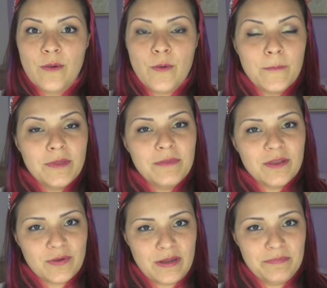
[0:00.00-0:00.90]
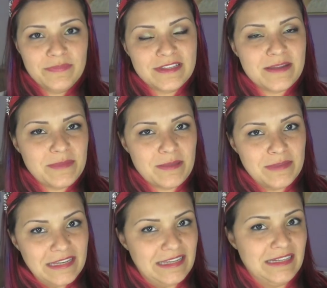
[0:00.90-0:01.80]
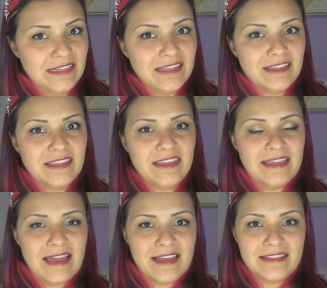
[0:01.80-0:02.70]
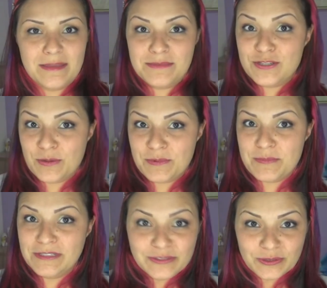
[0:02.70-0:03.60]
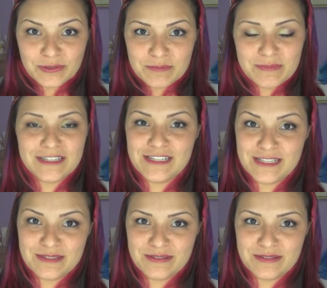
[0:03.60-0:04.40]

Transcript: Um BB Cream da Maybelline, que a Deb Shop mandou pra gente